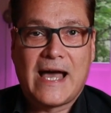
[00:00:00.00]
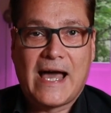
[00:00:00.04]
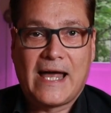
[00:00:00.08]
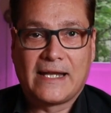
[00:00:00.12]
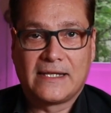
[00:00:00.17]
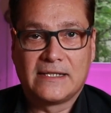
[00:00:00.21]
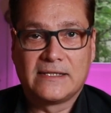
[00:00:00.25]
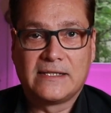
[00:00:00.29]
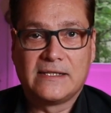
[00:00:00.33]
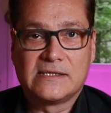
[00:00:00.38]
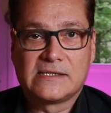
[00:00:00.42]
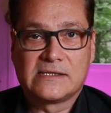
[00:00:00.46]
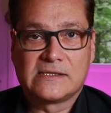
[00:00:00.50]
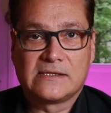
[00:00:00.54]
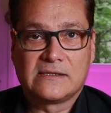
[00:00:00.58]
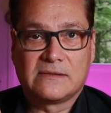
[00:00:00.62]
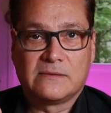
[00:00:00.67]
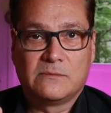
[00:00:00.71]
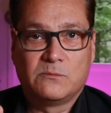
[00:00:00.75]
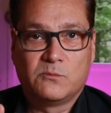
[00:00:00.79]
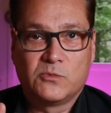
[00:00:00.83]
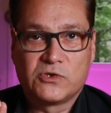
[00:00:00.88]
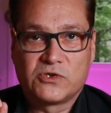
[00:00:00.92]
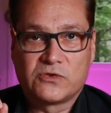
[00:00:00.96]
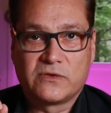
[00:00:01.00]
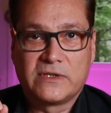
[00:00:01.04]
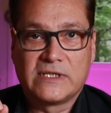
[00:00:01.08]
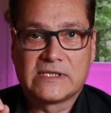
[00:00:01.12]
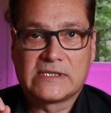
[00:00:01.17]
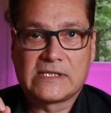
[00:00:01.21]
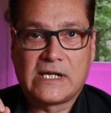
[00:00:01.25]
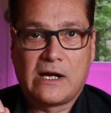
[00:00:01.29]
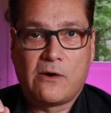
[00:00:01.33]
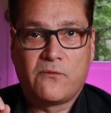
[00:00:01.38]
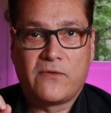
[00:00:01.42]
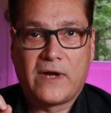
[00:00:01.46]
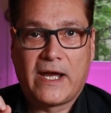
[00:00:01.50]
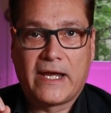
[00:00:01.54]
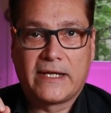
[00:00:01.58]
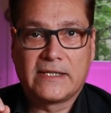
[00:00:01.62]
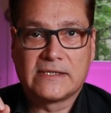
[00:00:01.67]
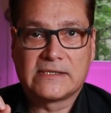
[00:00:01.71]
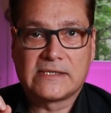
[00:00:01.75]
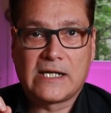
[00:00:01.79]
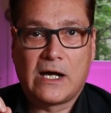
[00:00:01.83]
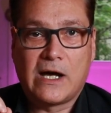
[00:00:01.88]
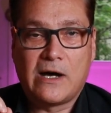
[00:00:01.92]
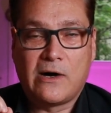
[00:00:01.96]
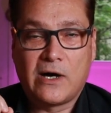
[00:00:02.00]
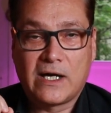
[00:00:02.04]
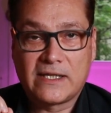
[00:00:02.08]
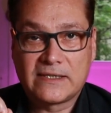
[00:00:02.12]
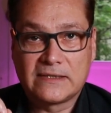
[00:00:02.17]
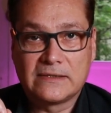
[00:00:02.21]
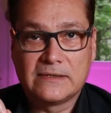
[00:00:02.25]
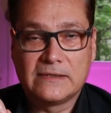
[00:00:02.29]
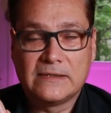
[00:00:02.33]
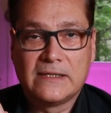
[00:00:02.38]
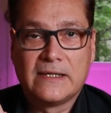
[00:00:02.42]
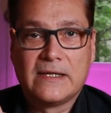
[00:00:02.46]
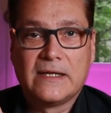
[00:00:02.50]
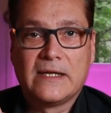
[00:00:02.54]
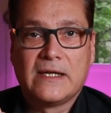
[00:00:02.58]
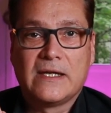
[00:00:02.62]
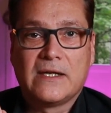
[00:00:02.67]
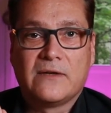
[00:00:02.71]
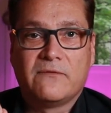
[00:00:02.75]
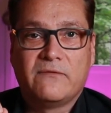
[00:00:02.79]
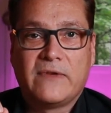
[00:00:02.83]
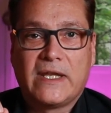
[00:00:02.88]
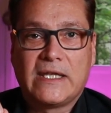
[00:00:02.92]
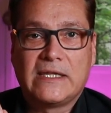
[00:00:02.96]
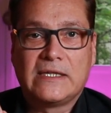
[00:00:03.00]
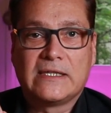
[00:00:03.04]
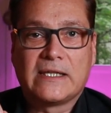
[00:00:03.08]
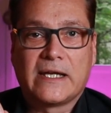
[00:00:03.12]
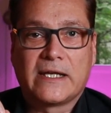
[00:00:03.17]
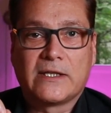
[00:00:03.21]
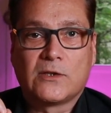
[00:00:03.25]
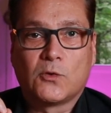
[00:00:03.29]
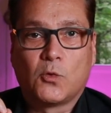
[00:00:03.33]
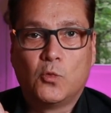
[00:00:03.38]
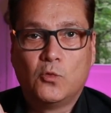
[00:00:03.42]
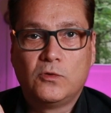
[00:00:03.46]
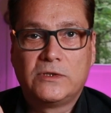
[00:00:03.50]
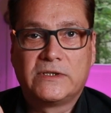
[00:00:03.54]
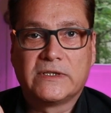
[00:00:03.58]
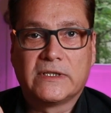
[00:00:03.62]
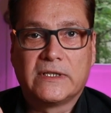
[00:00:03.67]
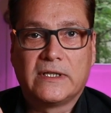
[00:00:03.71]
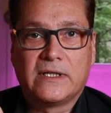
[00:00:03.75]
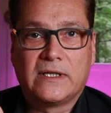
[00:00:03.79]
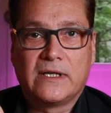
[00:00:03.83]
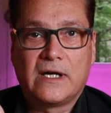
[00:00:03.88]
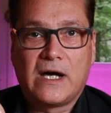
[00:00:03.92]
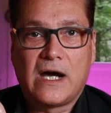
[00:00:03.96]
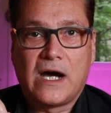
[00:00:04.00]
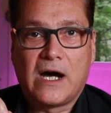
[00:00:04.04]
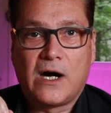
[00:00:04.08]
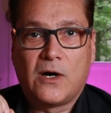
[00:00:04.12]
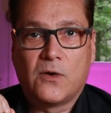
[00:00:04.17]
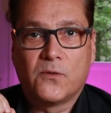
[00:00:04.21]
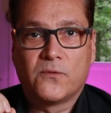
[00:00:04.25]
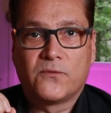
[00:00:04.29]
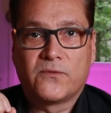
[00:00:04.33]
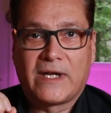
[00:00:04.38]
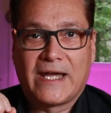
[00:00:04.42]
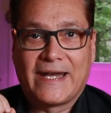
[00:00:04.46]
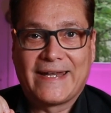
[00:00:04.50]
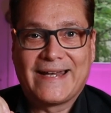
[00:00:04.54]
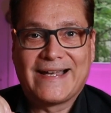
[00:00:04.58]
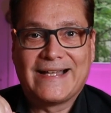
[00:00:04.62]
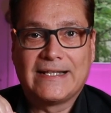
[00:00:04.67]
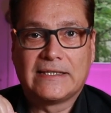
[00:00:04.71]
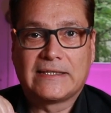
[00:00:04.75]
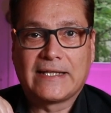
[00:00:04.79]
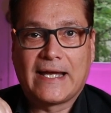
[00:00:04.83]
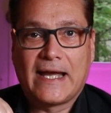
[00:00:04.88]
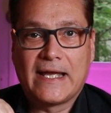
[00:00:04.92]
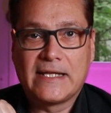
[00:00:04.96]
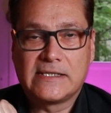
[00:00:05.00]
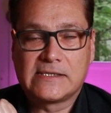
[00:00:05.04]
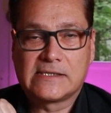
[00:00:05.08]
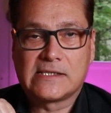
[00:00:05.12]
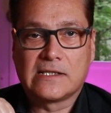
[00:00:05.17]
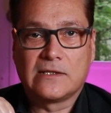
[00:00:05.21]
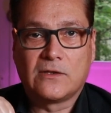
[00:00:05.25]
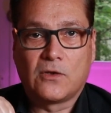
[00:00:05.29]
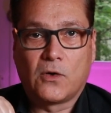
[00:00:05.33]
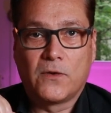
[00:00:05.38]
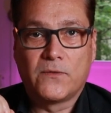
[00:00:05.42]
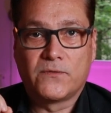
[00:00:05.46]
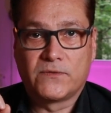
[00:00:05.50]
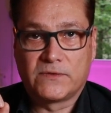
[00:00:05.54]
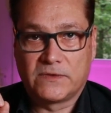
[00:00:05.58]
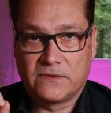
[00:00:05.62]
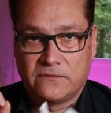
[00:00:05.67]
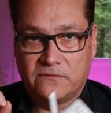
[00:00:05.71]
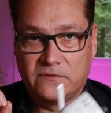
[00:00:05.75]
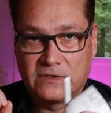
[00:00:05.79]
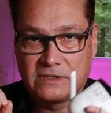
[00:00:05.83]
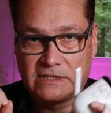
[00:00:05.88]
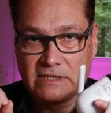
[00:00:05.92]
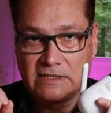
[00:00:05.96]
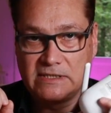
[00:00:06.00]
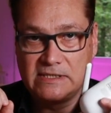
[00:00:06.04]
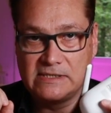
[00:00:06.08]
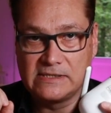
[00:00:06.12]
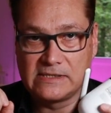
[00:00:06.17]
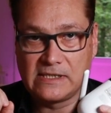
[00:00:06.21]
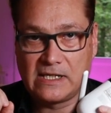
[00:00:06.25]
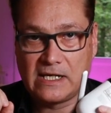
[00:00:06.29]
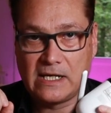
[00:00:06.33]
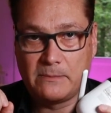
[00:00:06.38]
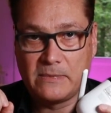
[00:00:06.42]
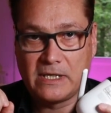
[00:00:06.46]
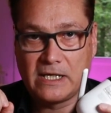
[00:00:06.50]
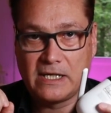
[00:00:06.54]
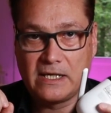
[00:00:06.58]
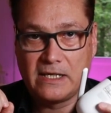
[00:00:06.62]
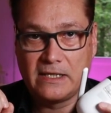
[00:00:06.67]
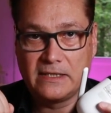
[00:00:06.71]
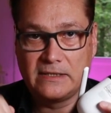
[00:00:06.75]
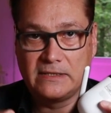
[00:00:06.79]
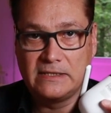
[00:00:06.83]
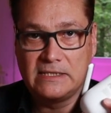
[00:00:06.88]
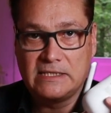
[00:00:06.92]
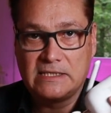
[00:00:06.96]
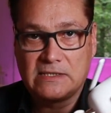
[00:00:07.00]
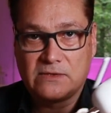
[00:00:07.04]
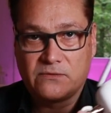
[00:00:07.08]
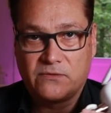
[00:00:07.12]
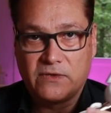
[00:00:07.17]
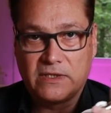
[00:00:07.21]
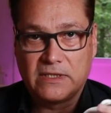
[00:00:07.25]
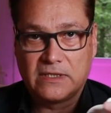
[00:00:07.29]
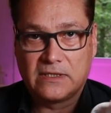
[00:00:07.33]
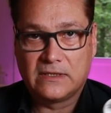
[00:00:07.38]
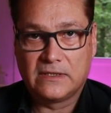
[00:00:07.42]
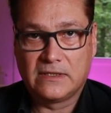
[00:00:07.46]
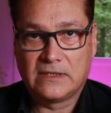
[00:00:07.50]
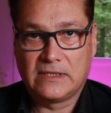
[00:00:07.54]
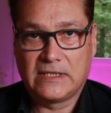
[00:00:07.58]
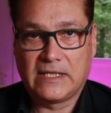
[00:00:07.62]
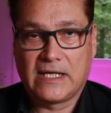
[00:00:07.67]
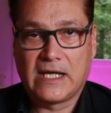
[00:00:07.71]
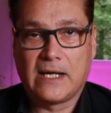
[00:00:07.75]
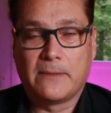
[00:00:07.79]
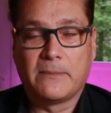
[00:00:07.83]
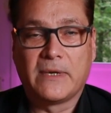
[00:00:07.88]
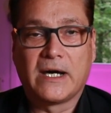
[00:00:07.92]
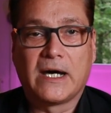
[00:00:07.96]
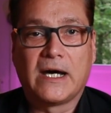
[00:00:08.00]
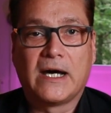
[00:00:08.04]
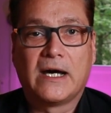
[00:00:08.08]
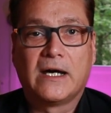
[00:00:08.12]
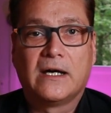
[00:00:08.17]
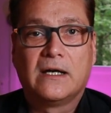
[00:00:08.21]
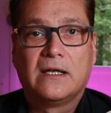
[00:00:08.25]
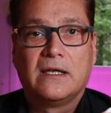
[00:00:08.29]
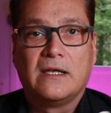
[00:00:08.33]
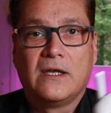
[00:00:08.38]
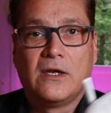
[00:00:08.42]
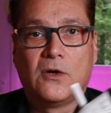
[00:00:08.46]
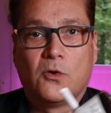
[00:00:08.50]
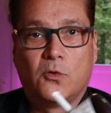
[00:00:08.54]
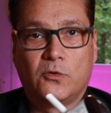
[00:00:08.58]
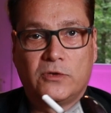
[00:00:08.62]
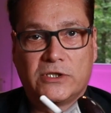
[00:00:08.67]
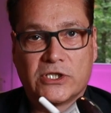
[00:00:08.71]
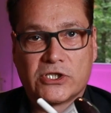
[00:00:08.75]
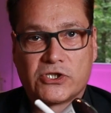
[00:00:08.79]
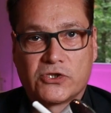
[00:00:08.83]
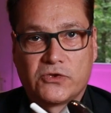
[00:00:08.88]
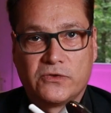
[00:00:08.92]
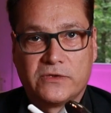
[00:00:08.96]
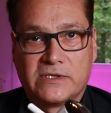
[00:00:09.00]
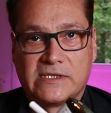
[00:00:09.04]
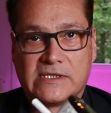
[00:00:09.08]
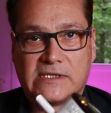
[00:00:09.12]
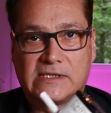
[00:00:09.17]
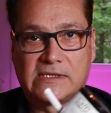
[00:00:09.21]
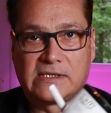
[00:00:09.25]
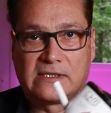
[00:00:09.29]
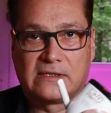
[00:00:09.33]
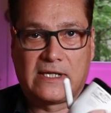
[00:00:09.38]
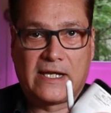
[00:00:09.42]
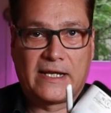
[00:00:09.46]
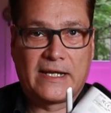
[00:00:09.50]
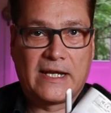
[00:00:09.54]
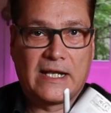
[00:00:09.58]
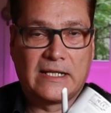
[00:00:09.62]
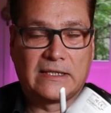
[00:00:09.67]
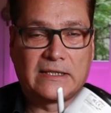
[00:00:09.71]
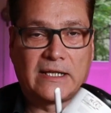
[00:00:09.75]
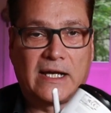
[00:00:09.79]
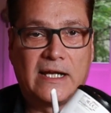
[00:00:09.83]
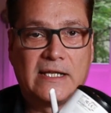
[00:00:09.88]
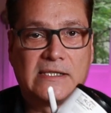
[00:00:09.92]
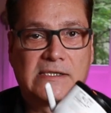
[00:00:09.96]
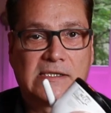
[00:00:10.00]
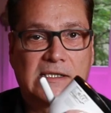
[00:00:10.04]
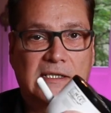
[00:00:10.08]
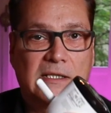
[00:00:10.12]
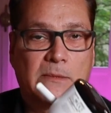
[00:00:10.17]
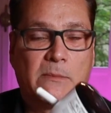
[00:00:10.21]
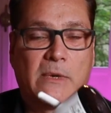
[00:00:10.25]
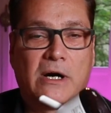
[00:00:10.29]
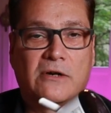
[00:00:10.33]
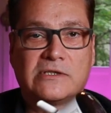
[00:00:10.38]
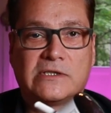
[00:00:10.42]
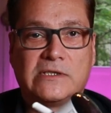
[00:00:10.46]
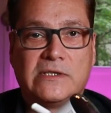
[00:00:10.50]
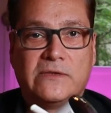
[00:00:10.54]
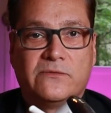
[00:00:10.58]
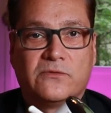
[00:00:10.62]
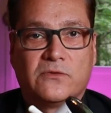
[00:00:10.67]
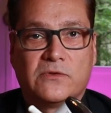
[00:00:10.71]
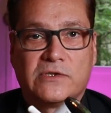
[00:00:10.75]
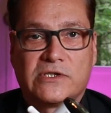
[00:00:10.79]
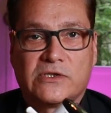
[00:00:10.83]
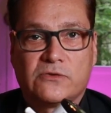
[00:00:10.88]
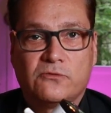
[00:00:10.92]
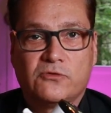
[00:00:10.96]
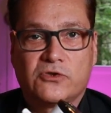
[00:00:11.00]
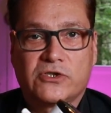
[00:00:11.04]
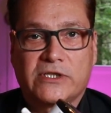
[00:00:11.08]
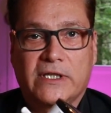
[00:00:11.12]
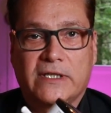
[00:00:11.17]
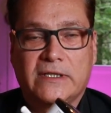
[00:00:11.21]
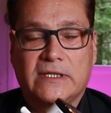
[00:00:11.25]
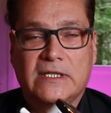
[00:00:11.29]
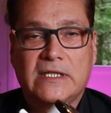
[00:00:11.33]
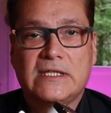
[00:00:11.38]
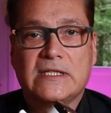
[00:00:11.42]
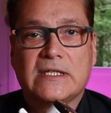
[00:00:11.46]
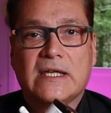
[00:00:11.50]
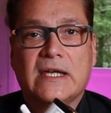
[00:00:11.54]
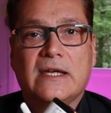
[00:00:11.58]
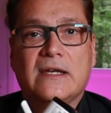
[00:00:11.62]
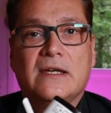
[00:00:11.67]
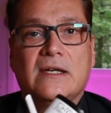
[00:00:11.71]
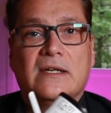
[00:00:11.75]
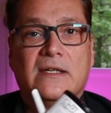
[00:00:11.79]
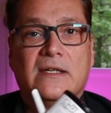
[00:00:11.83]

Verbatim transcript: Allerdings musst du jetzt auf eines achten. Wenn dein Router auf Kanal 13 läuft, wird er diese Kamera nicht finden. Die Kamera unterstützt Kanal 13 im Auslieferungszustand nicht.